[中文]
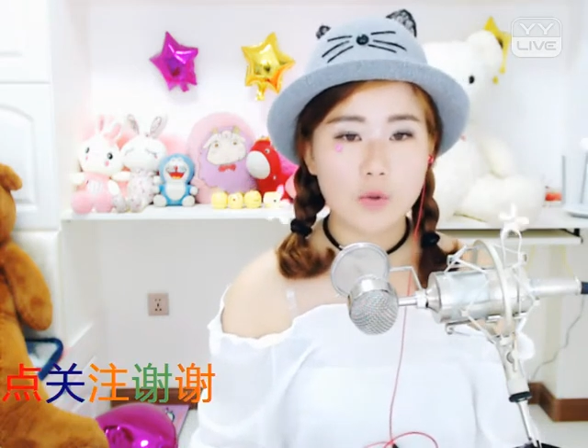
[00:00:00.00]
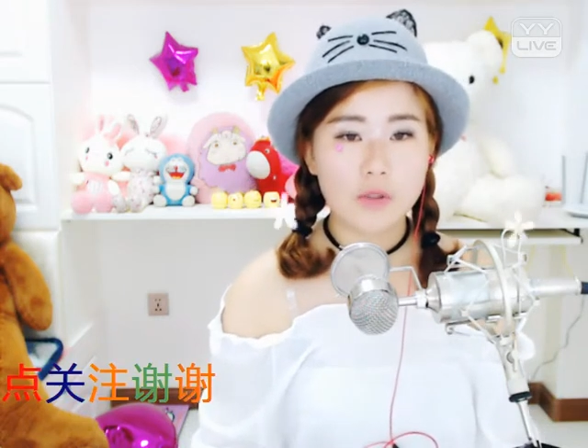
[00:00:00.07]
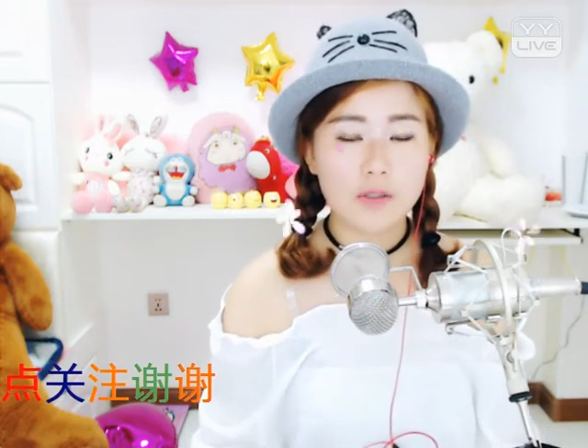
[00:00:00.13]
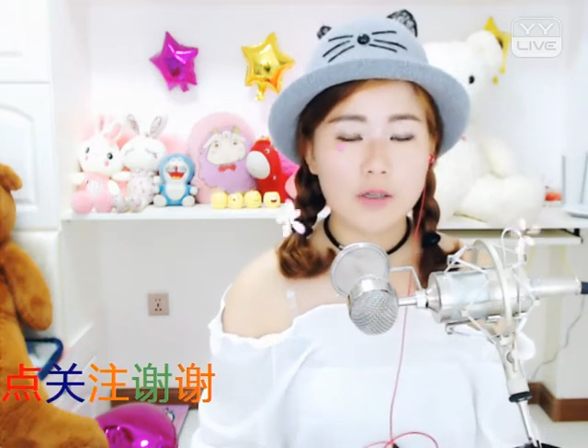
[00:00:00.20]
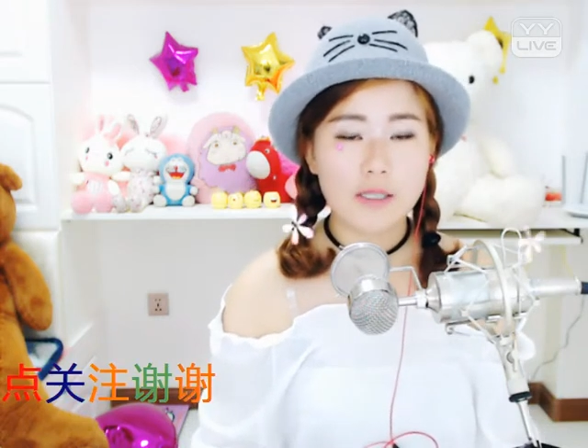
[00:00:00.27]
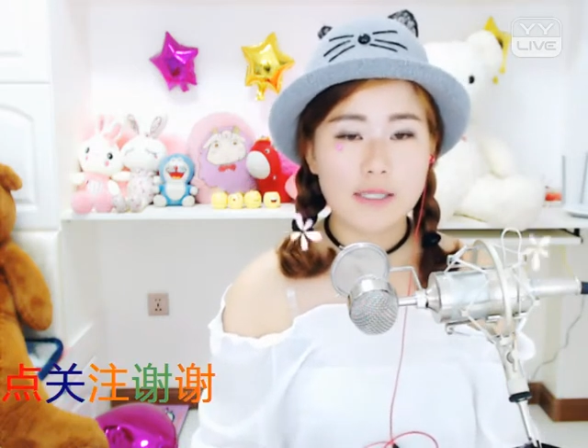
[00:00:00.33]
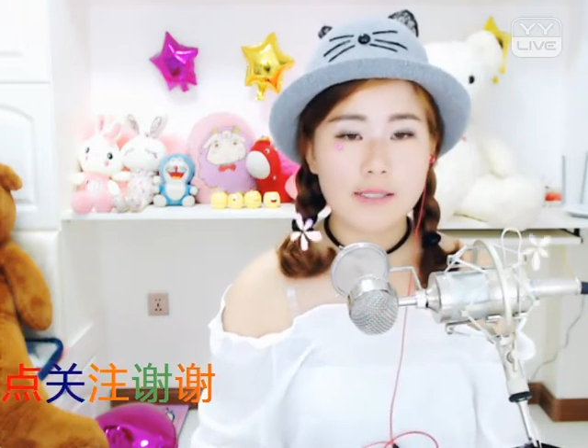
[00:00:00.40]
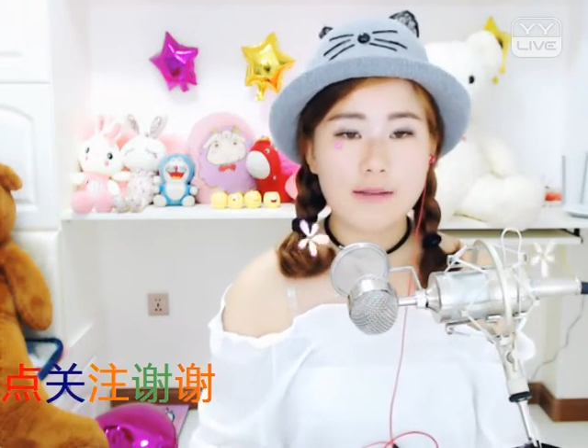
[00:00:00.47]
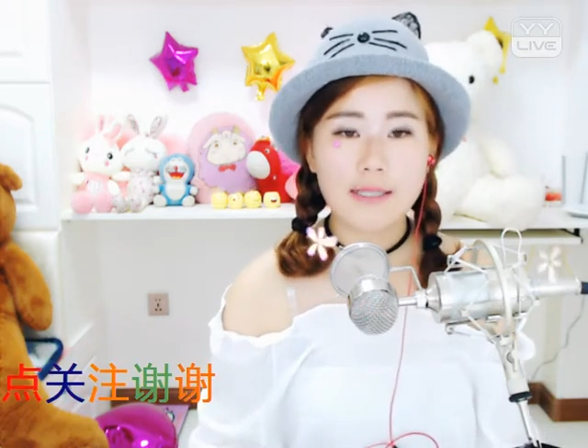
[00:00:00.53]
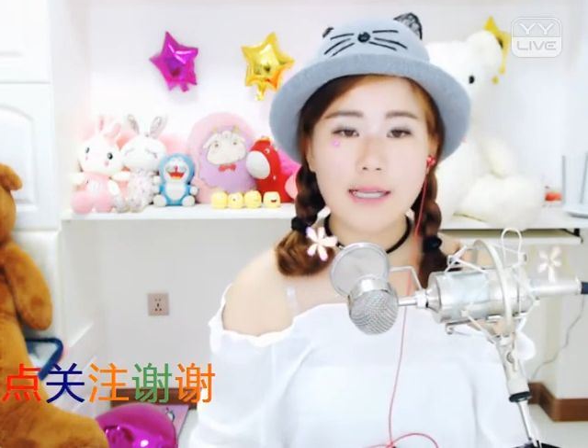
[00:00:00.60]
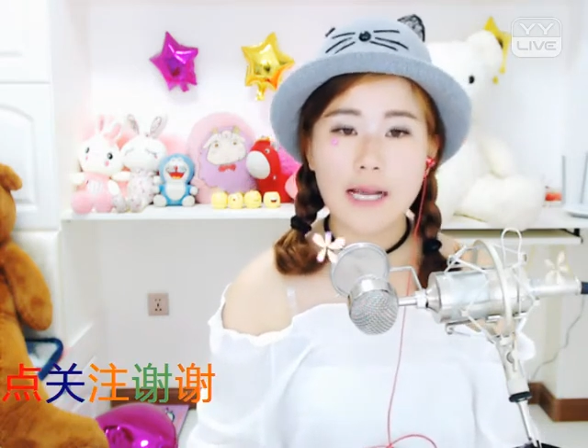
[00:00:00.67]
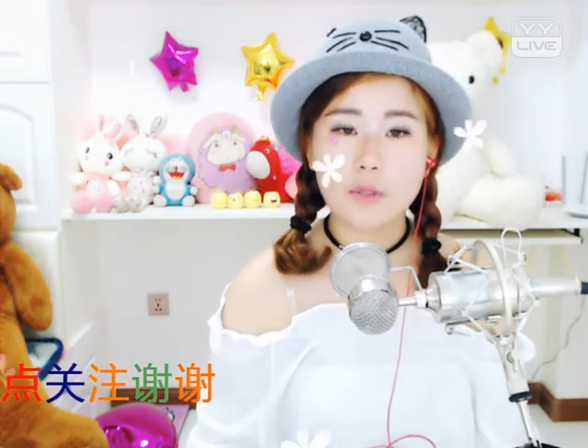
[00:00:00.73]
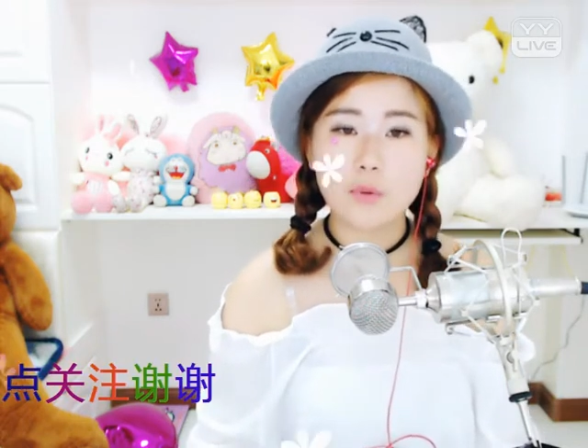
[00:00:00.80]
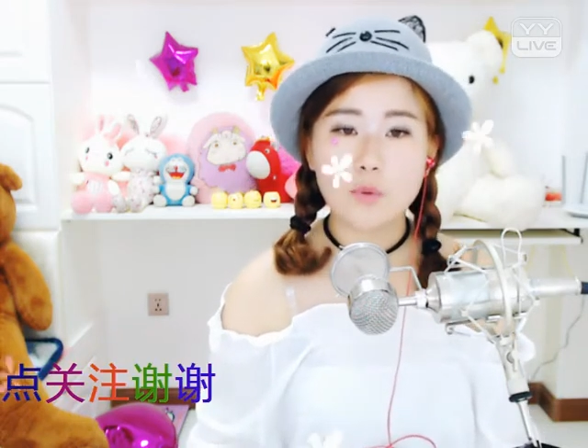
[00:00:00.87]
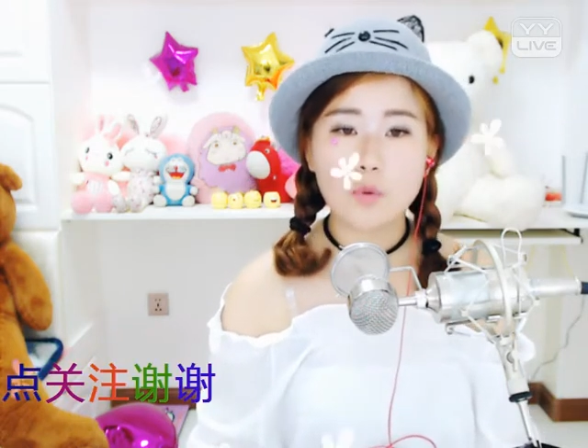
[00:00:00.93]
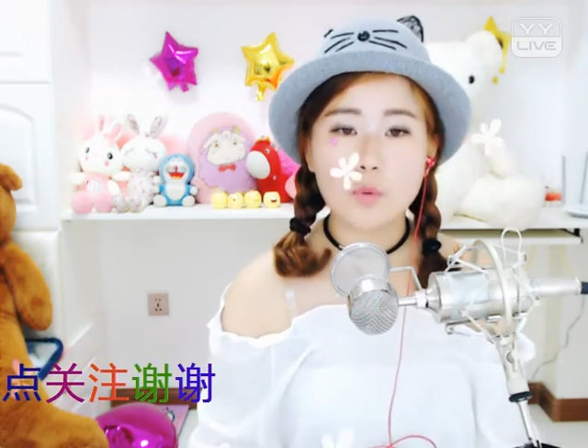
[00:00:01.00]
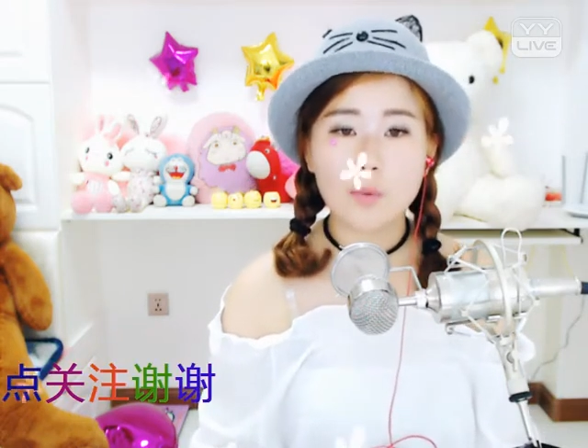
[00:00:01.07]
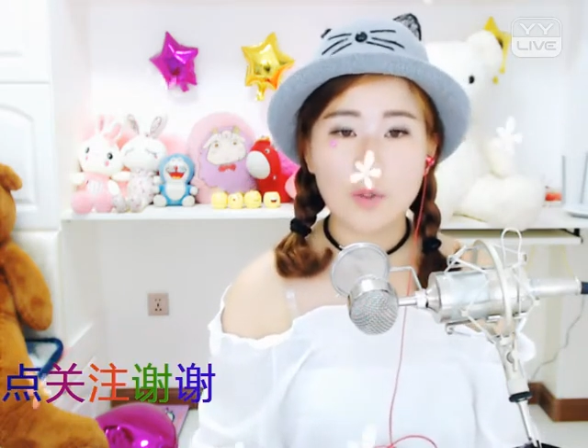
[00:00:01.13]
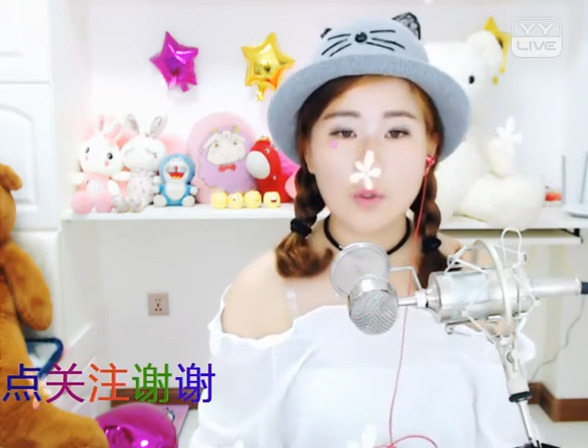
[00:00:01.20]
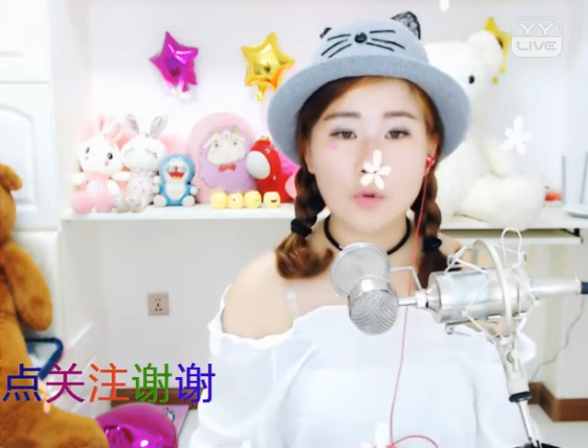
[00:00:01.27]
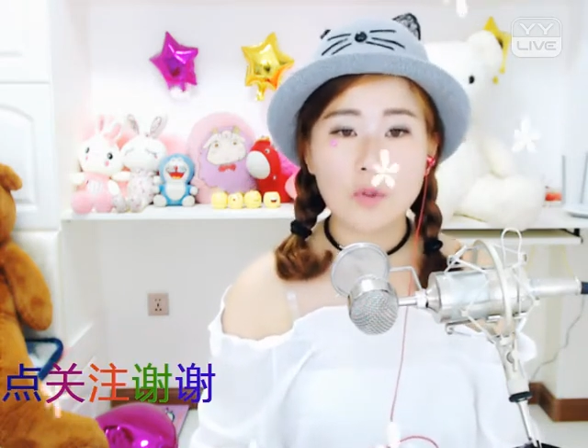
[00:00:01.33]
希望大家多多评论、